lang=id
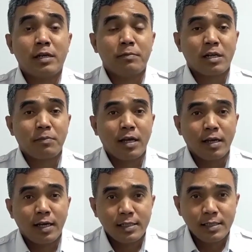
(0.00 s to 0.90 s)
pada para
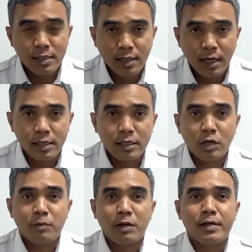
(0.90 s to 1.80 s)
pelanggan, KAI
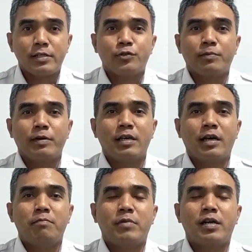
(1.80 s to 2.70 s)
28
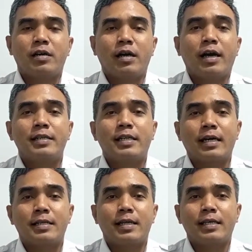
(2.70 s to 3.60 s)
Surabaya
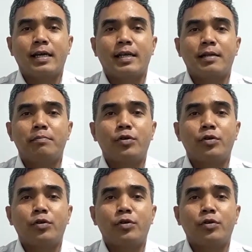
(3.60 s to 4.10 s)
menghadirkan layanan